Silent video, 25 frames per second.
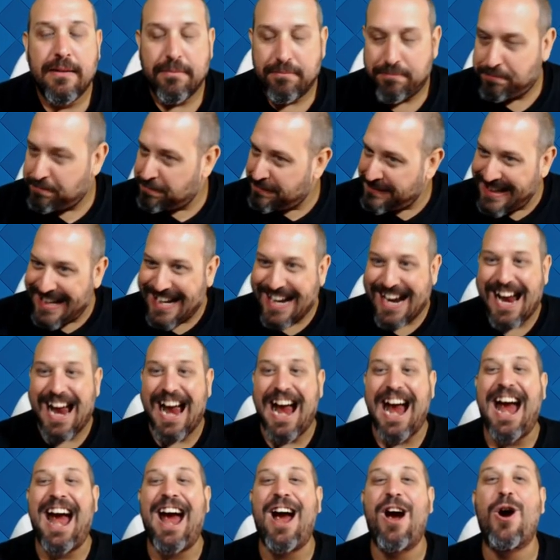
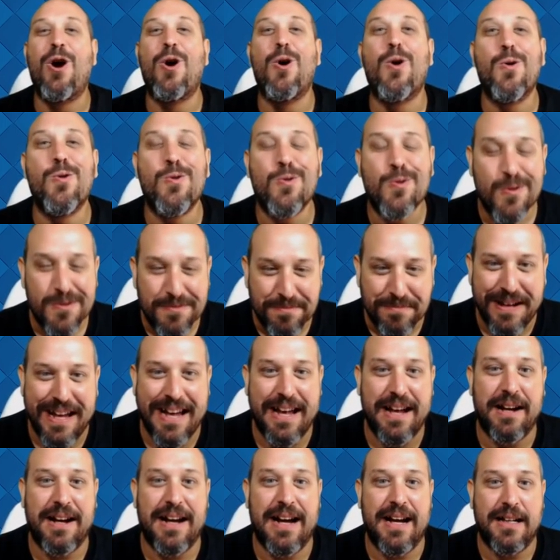Miau,
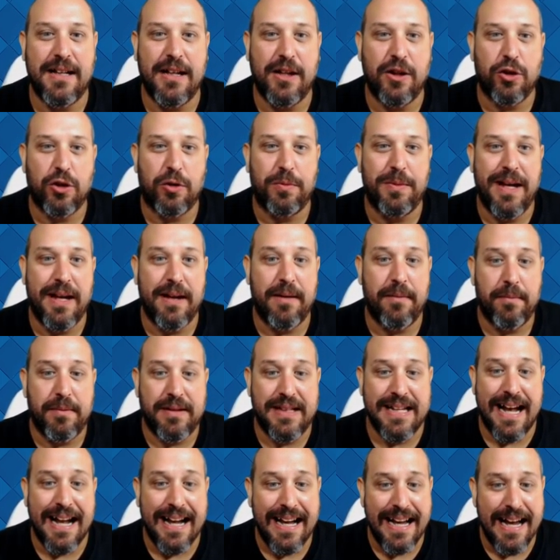Bien, gatito, bien.
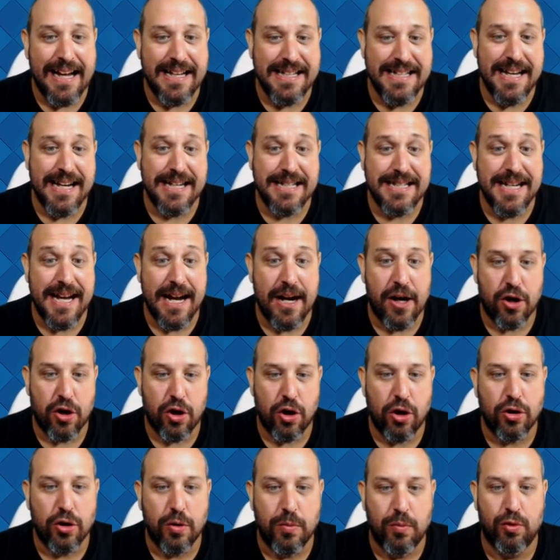Ya, se han
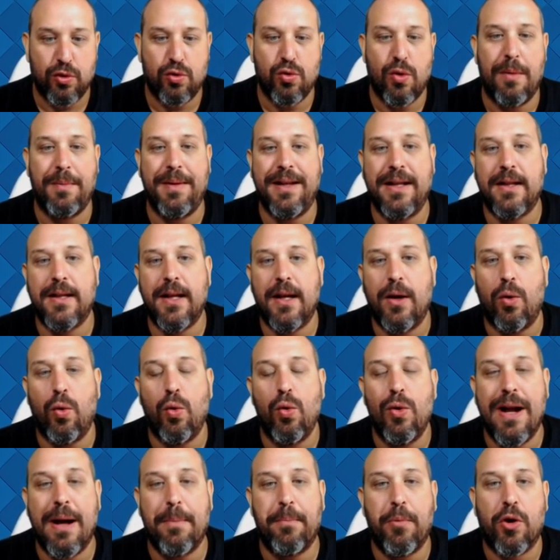roto mutuamente
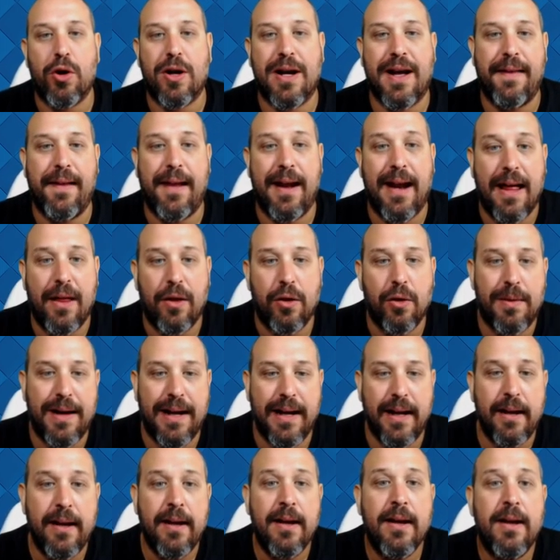una por cada lado,
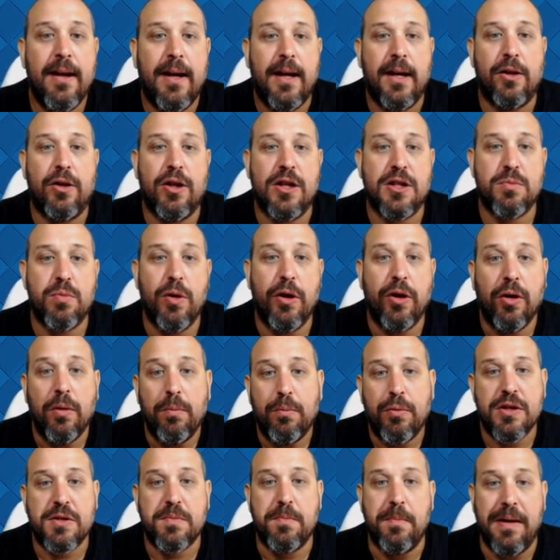¿vale? Entonces, bueno,
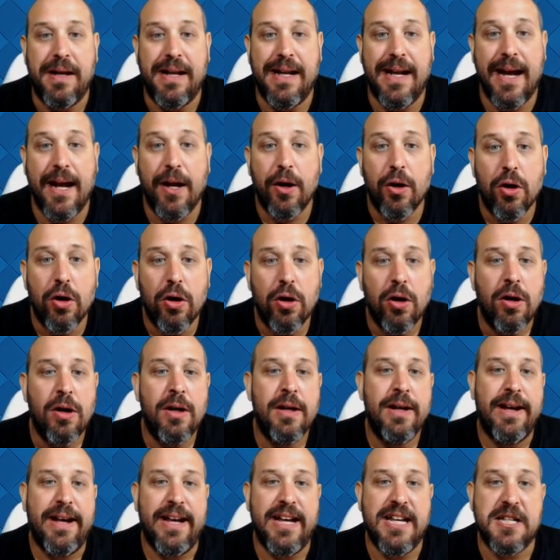pues minero,
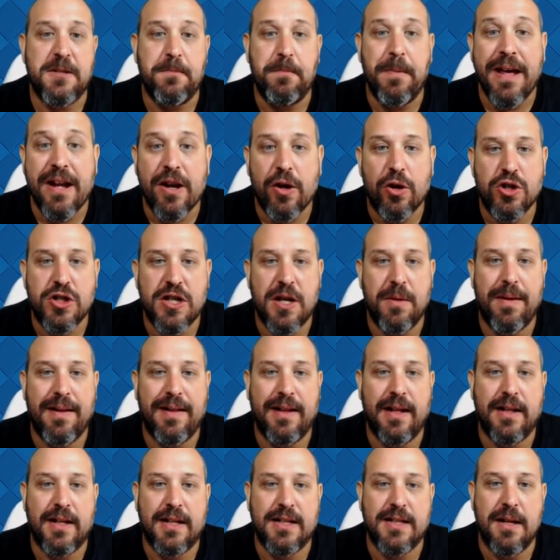esbirros que van
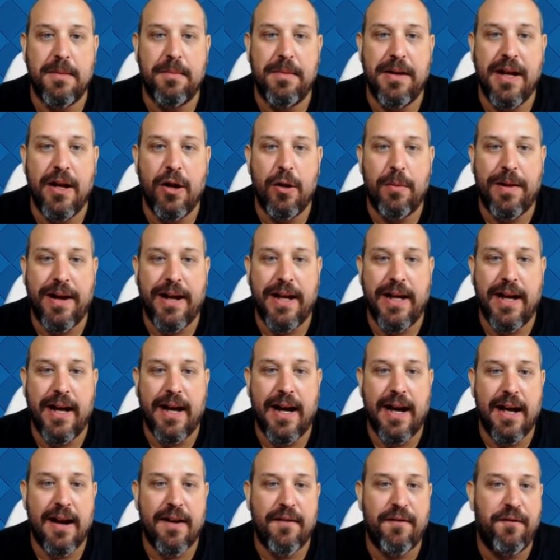detrás del minero para
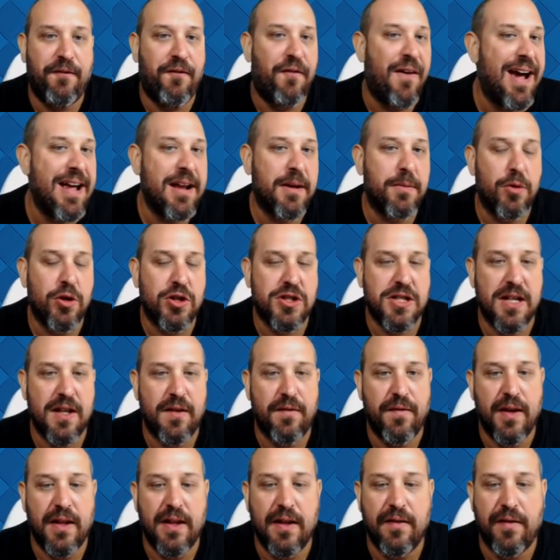llegar, Firewall se
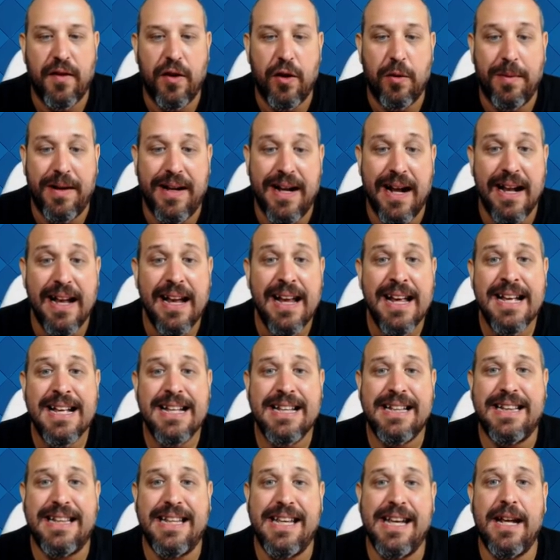defiende fenomenal,
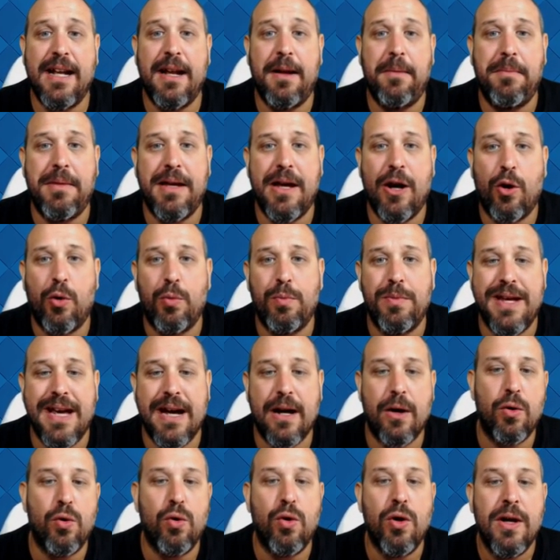tiene miau
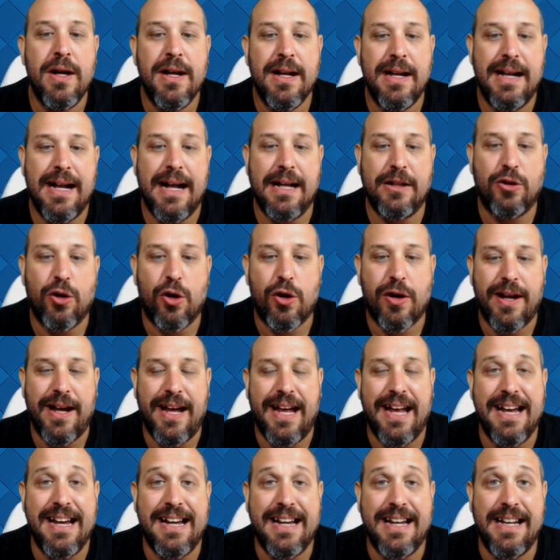miau la
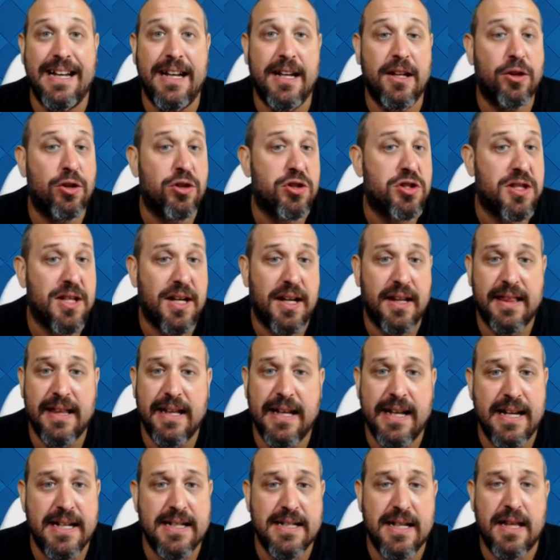torre en
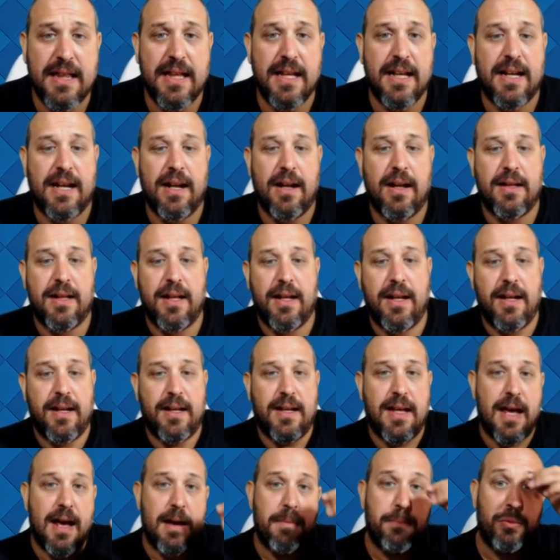513, es decir, que la tiene
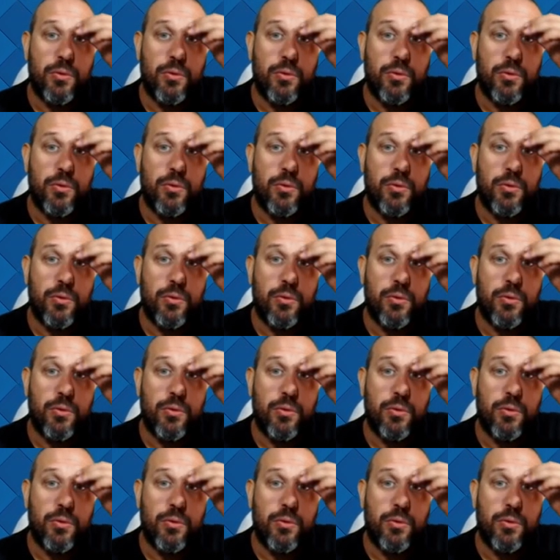ya